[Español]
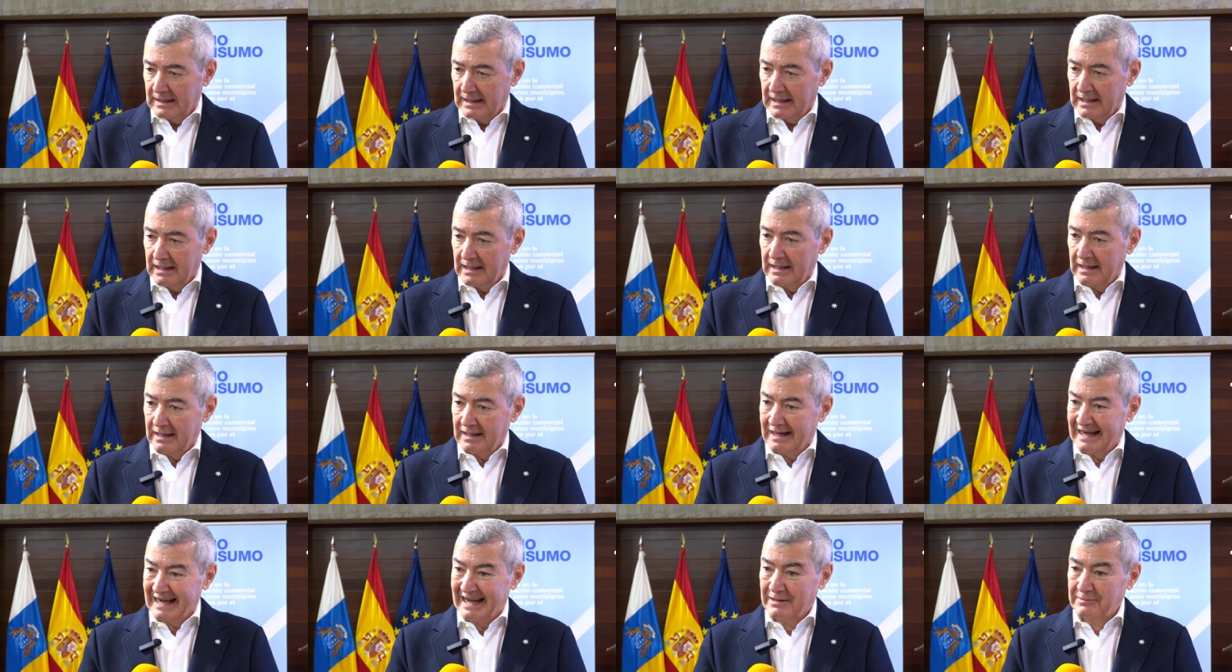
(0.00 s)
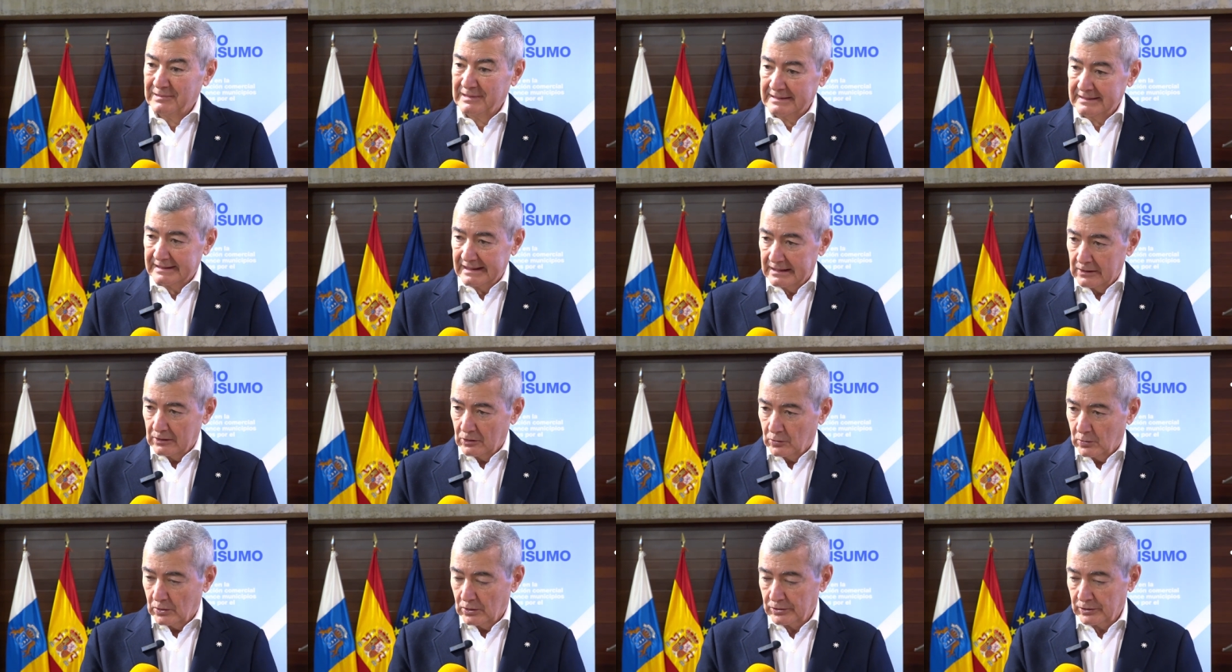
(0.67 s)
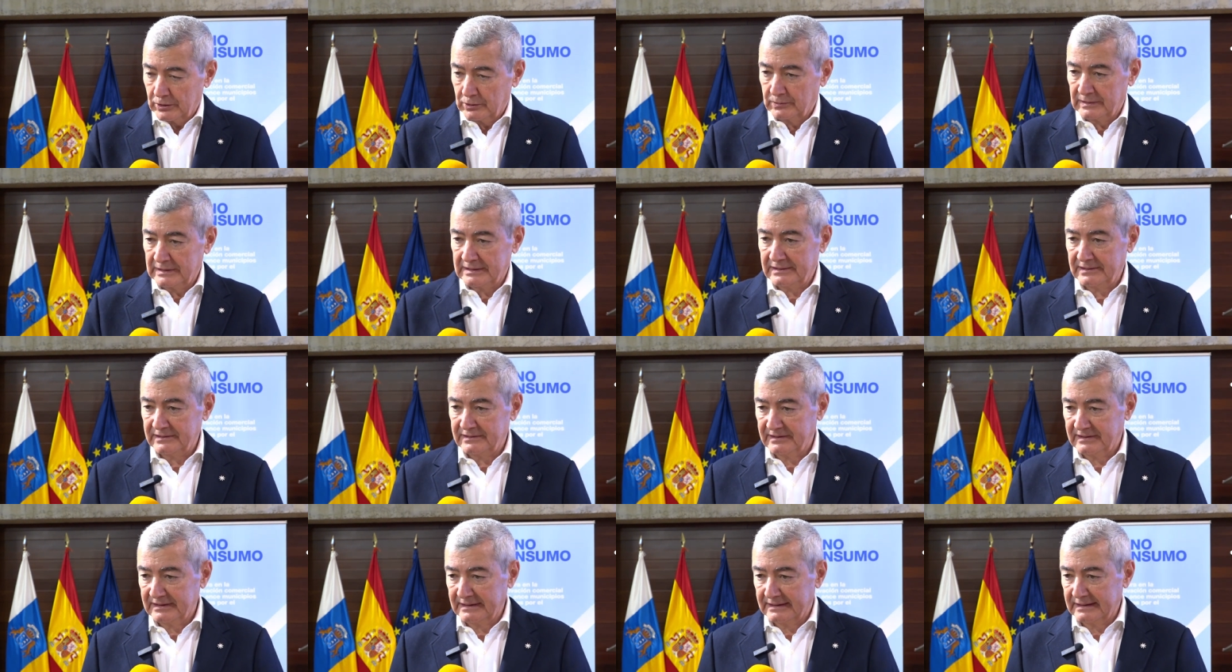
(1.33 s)
la venta de los bonos el
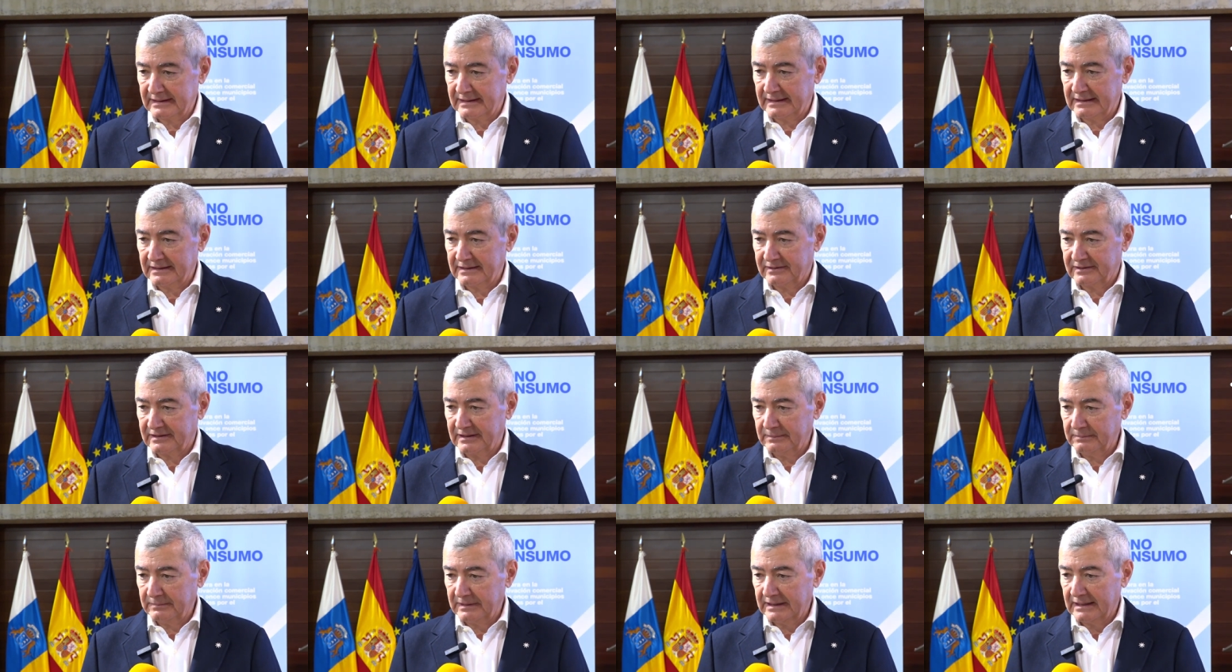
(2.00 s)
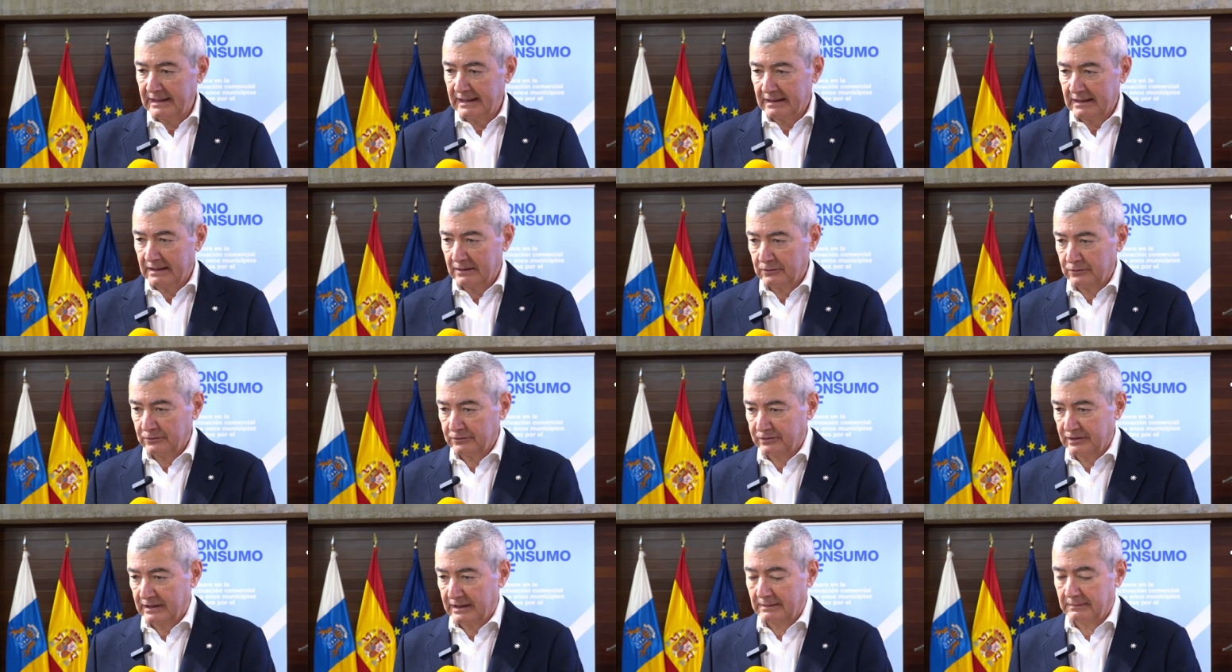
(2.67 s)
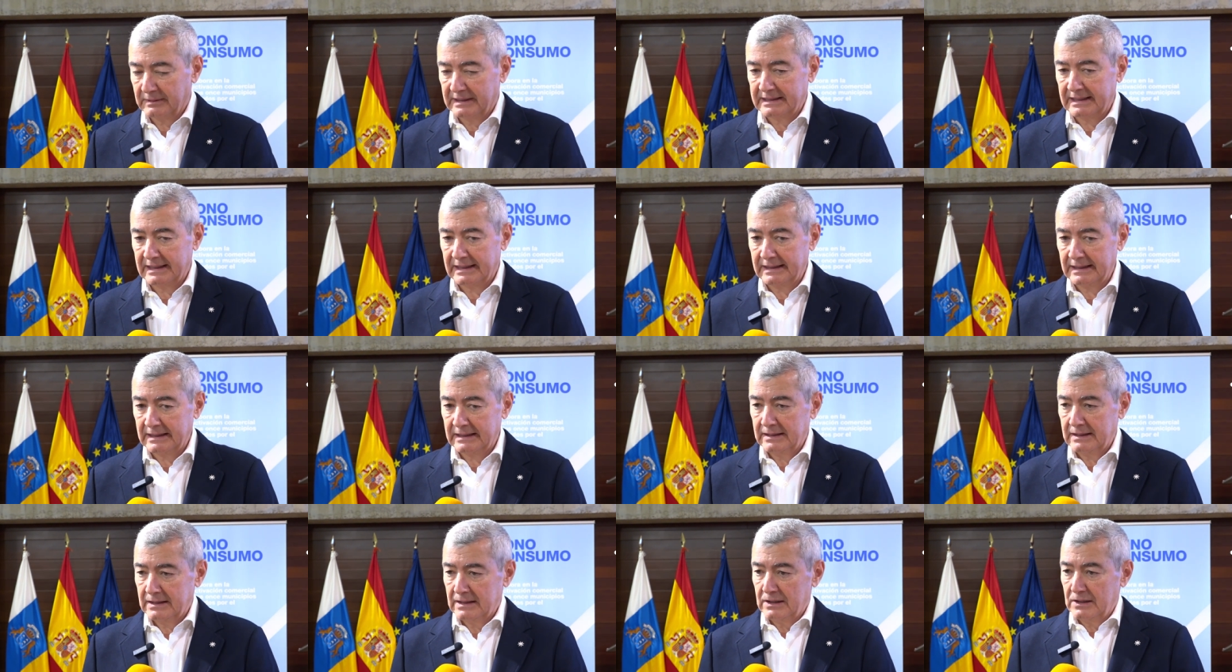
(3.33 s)
27 de diciembre a las 11 de la
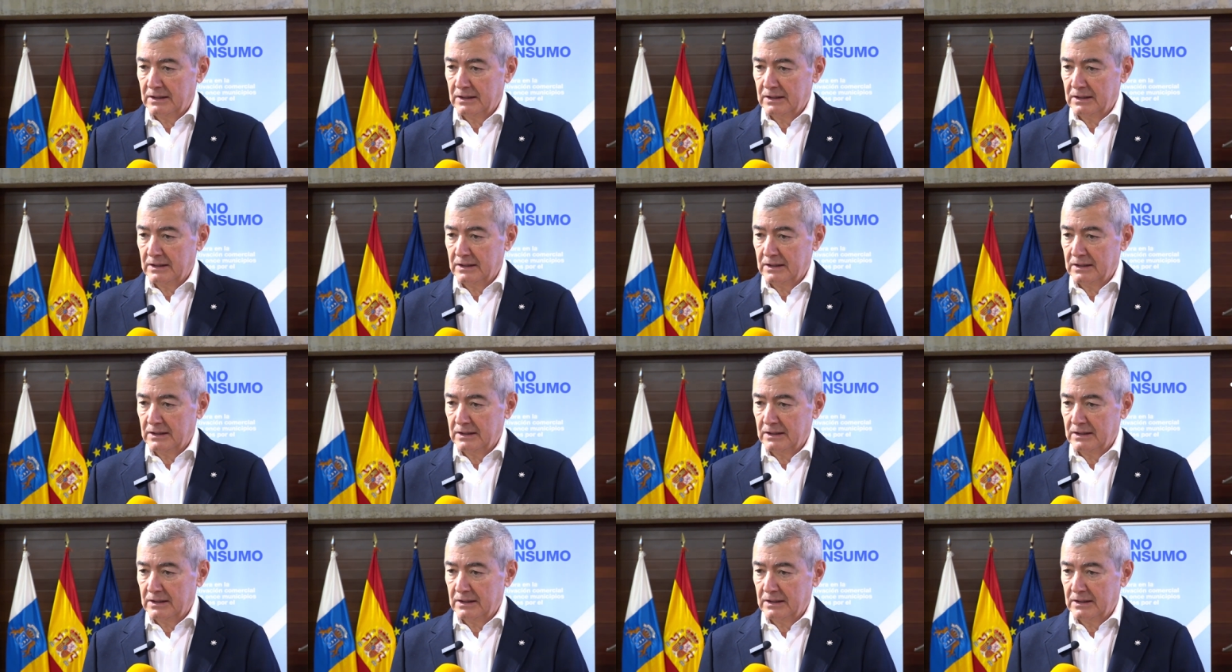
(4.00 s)
mañana